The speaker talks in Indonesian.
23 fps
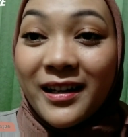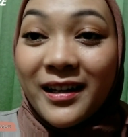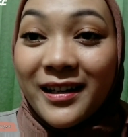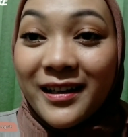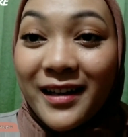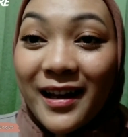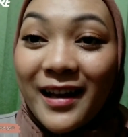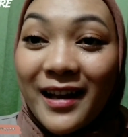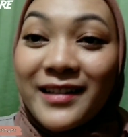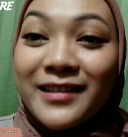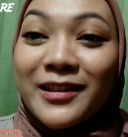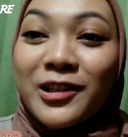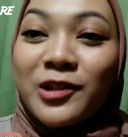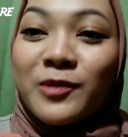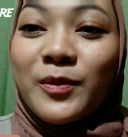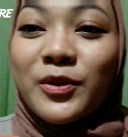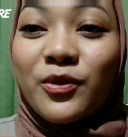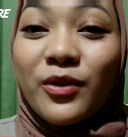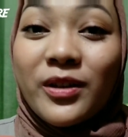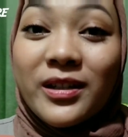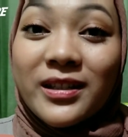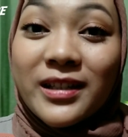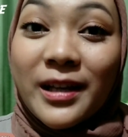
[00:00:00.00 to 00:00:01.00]
dan jangan lupa
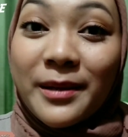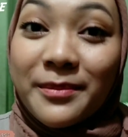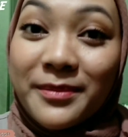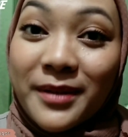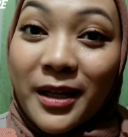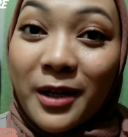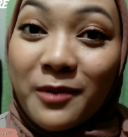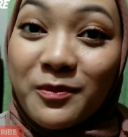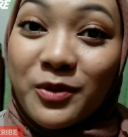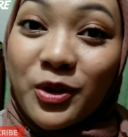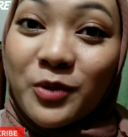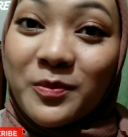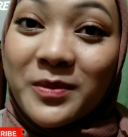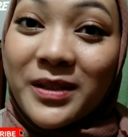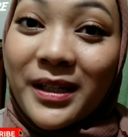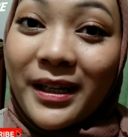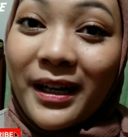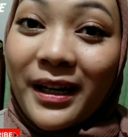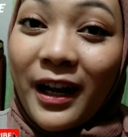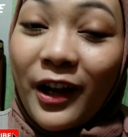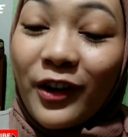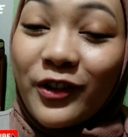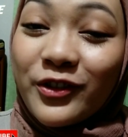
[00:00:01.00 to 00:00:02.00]
juga di subscribe YouTube
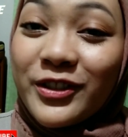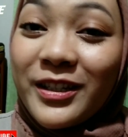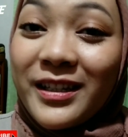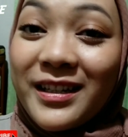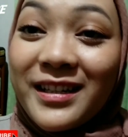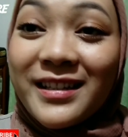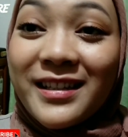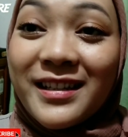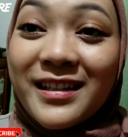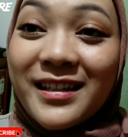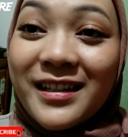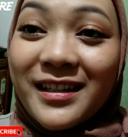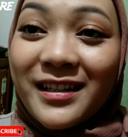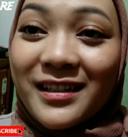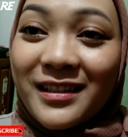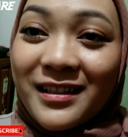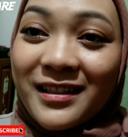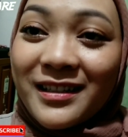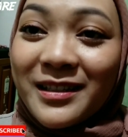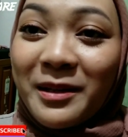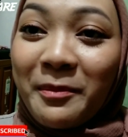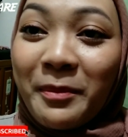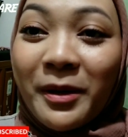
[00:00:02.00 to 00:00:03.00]
channel aku. Jadi
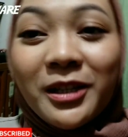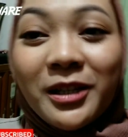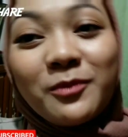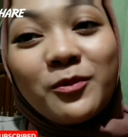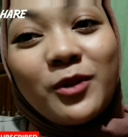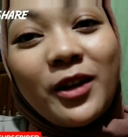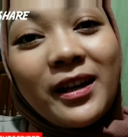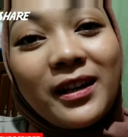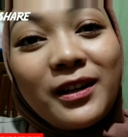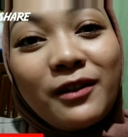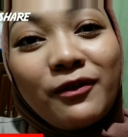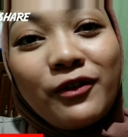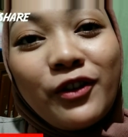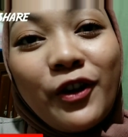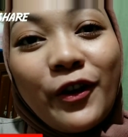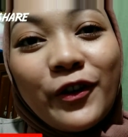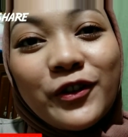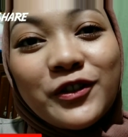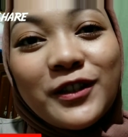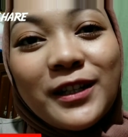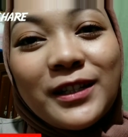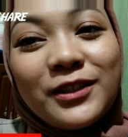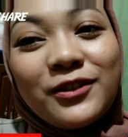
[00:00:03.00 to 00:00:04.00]
uh, sampai ketemu lagi di video
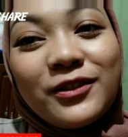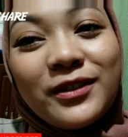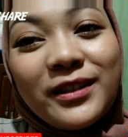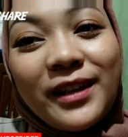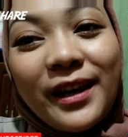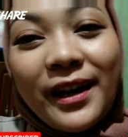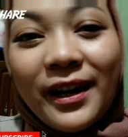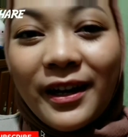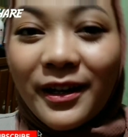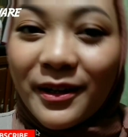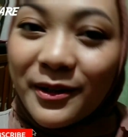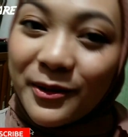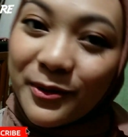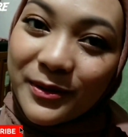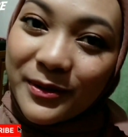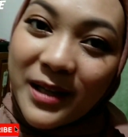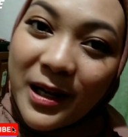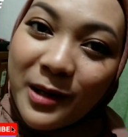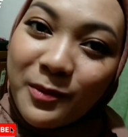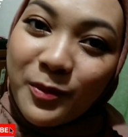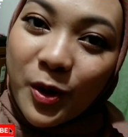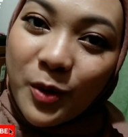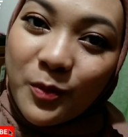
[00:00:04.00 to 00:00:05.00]
aku selanjutnya.
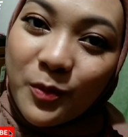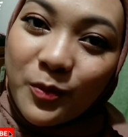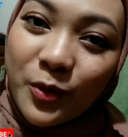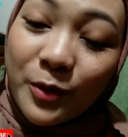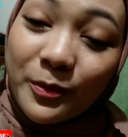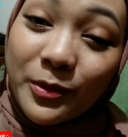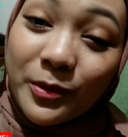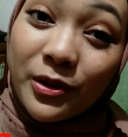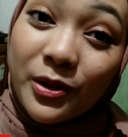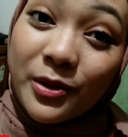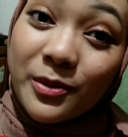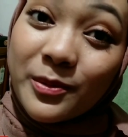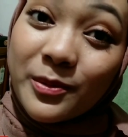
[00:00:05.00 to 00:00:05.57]
Wassalamualaikum warahmatullahi